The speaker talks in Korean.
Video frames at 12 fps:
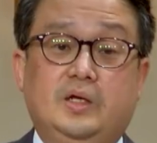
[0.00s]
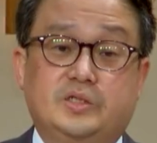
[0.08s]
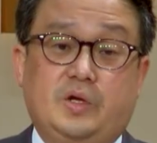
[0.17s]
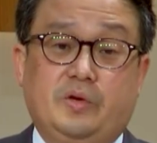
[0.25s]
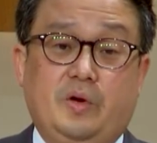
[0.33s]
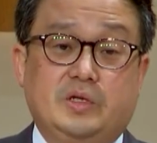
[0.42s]

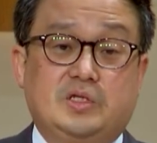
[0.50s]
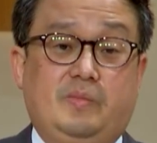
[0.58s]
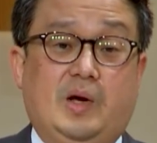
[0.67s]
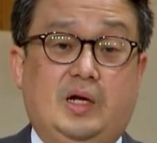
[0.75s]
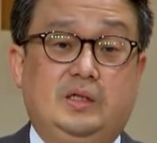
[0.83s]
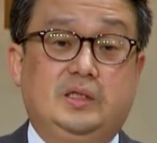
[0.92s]
성경에서
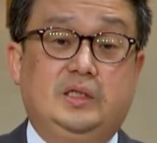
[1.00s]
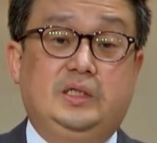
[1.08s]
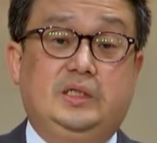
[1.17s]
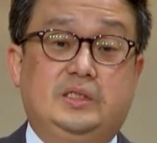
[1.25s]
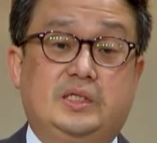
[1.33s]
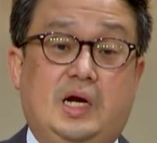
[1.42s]
말하는
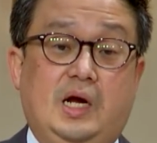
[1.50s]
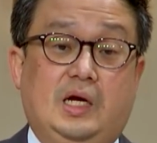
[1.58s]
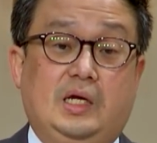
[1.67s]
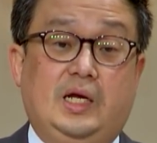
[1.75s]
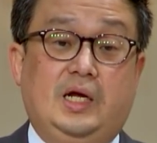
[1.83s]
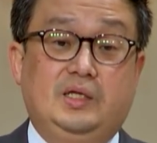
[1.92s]
이
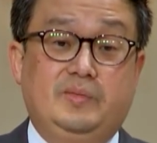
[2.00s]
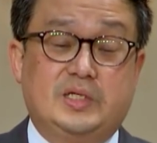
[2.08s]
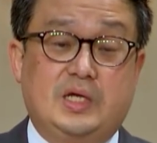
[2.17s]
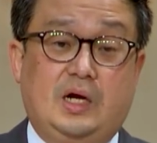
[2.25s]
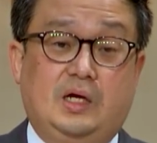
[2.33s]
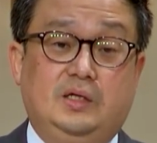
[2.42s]
사랑, 하나님의
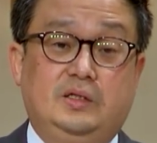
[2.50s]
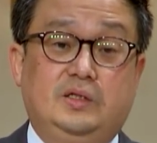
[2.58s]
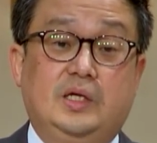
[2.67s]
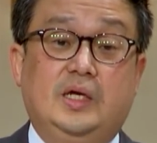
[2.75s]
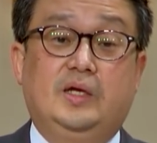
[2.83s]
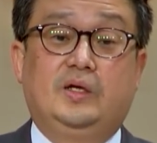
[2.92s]
사랑은
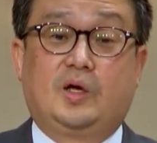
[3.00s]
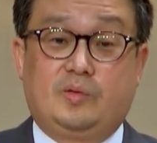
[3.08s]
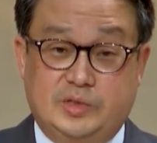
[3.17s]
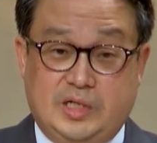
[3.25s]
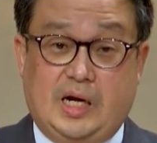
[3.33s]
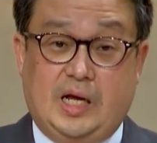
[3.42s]

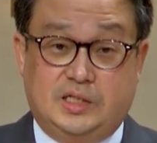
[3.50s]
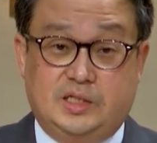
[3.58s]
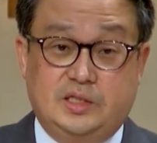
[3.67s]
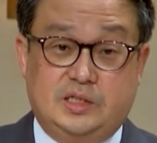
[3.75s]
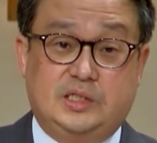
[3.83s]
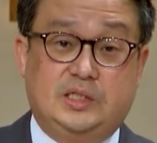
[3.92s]
여러분 잘
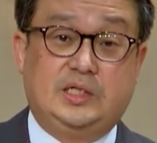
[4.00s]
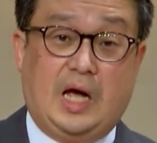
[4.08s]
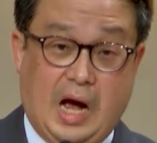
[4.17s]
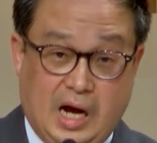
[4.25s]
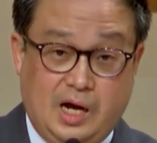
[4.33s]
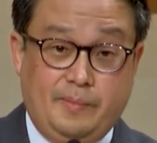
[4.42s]
아시듯이
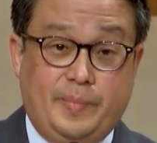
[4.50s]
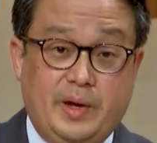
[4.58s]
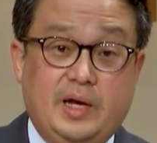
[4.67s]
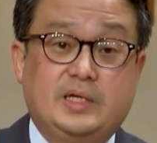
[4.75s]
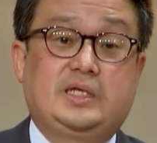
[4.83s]
아가페의